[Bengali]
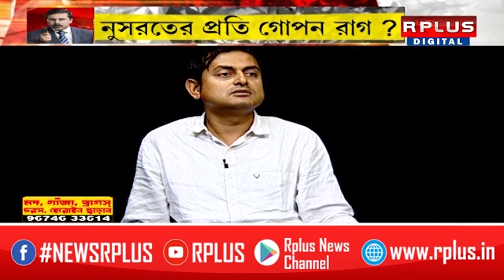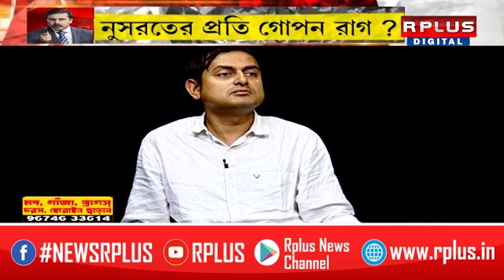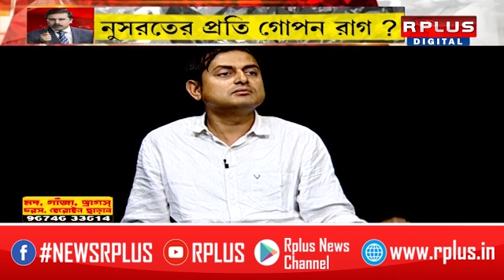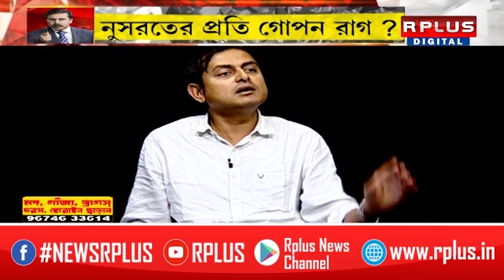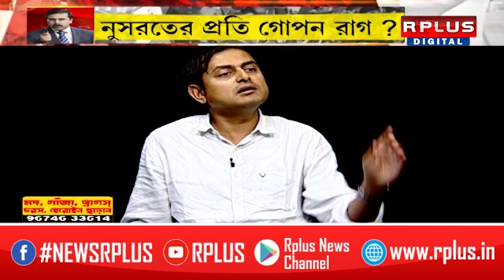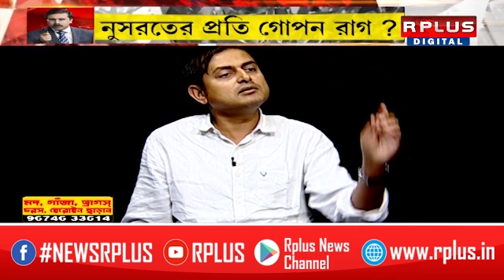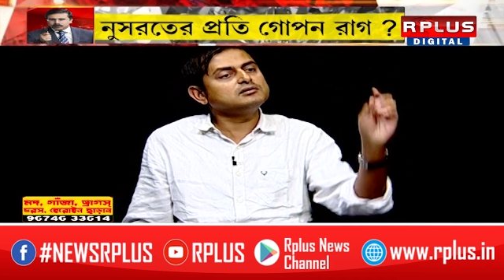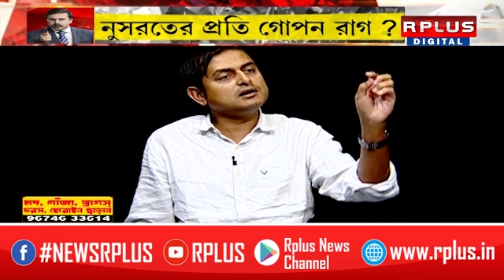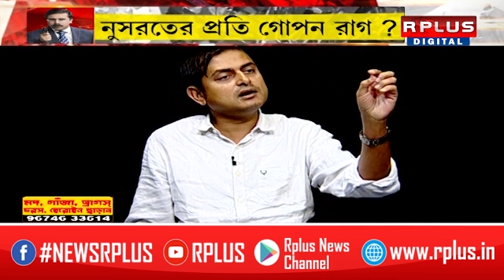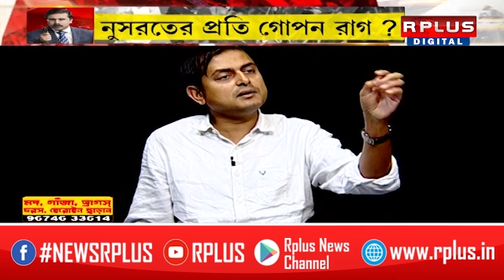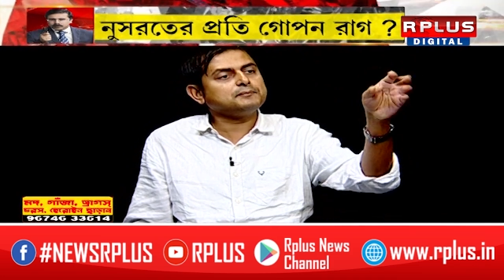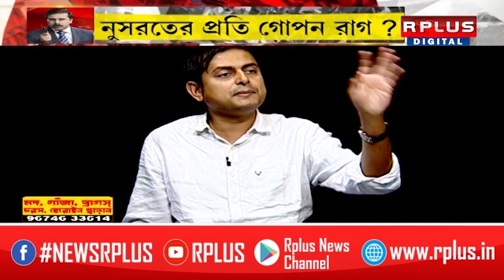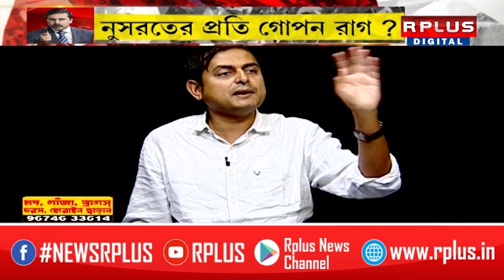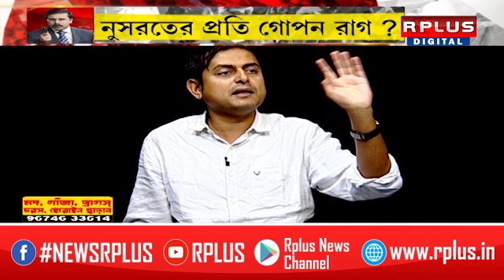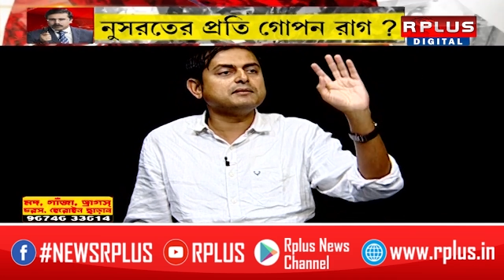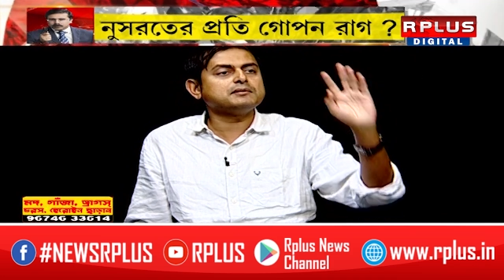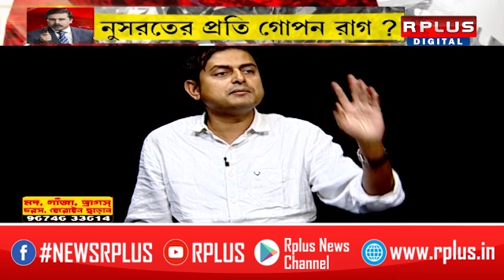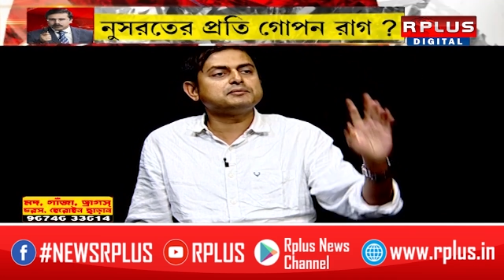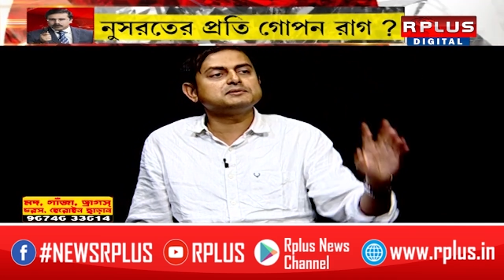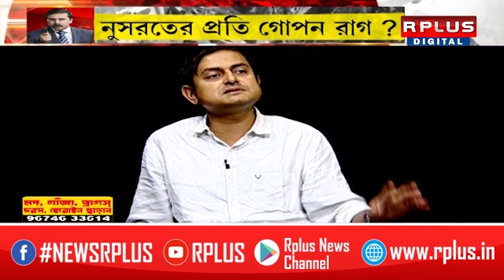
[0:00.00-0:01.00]
বা ওনার
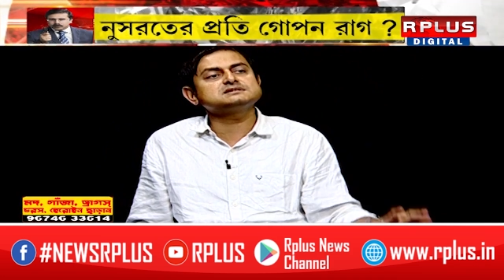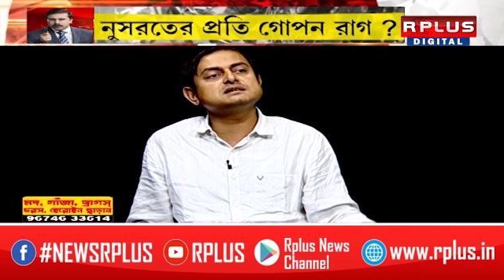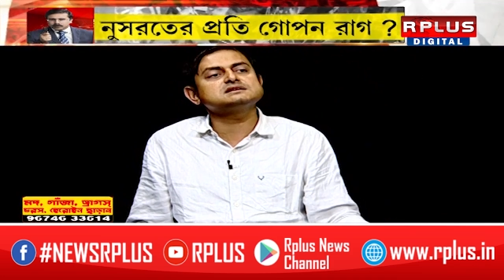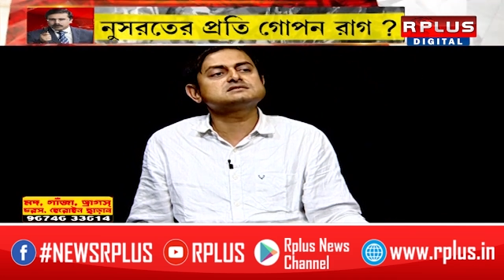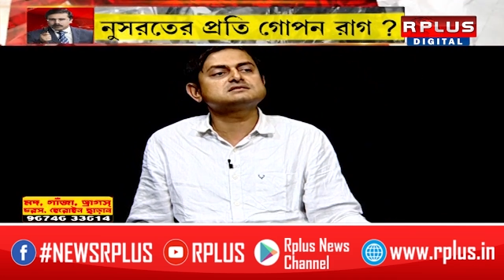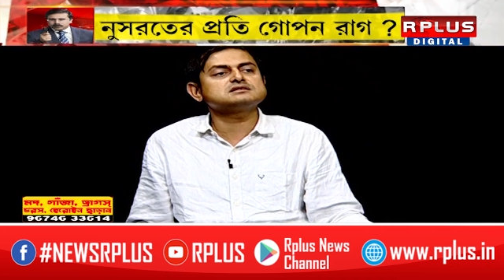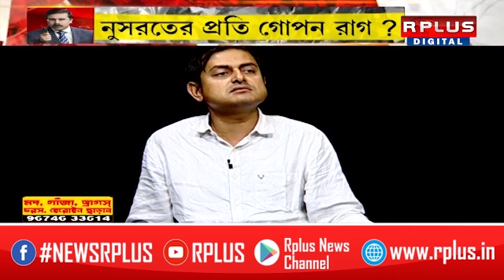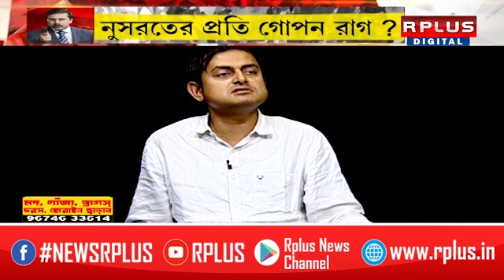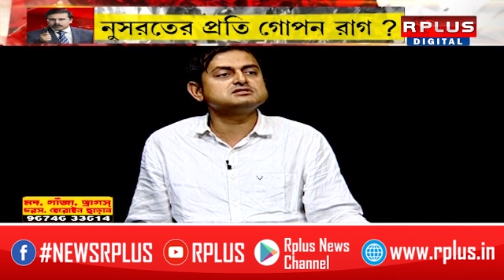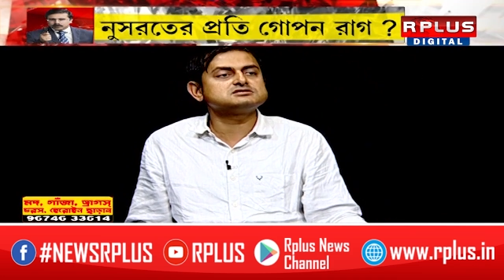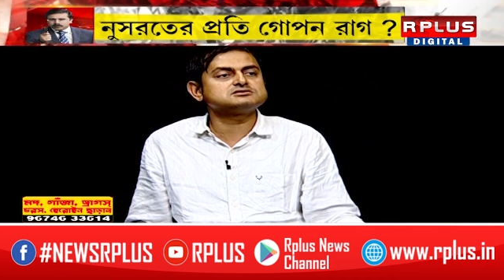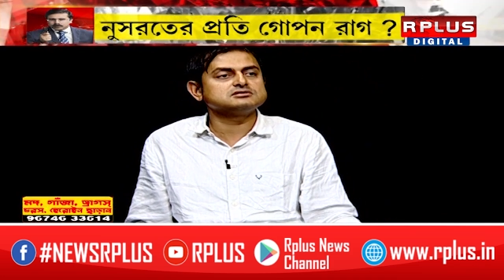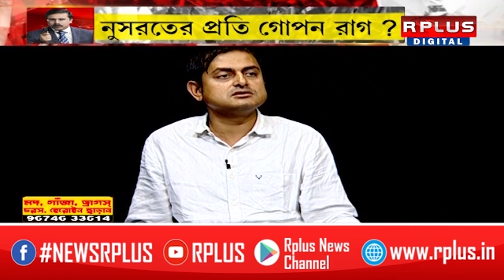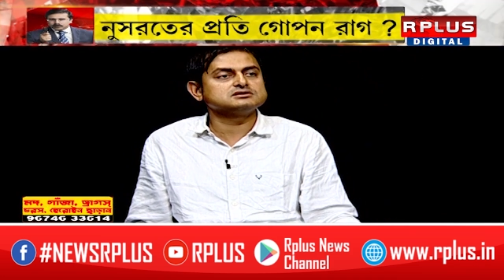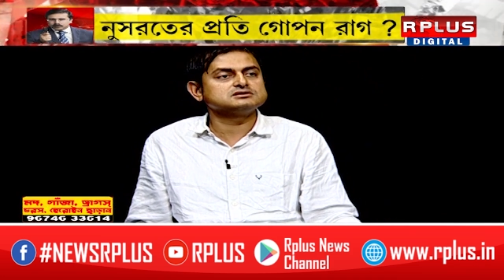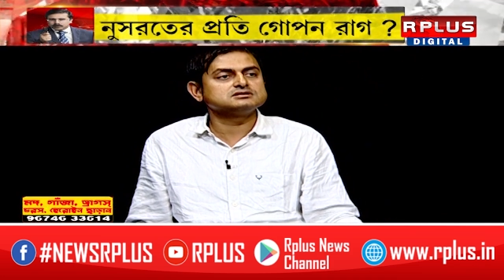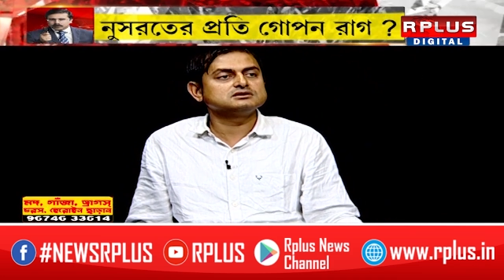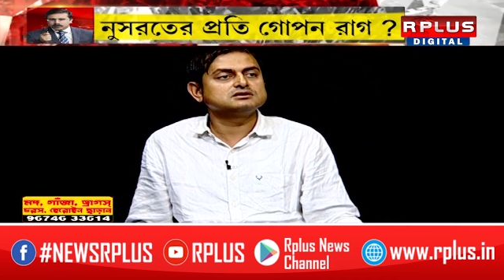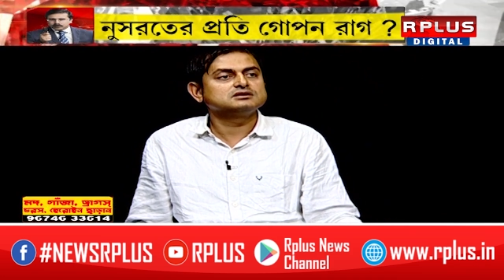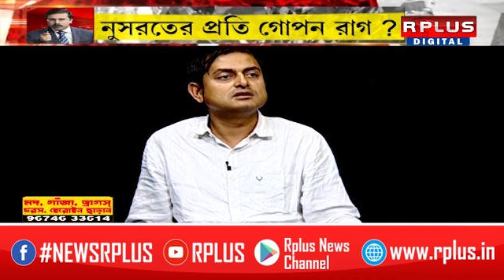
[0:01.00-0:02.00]
প্রাইমাফেসি এস্টাবলিশড
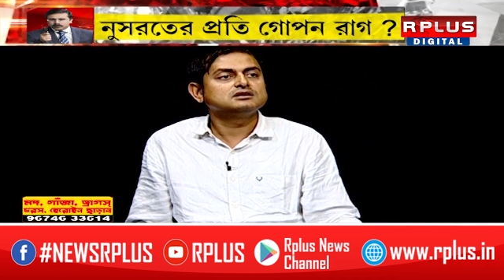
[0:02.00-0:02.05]
হয়েছে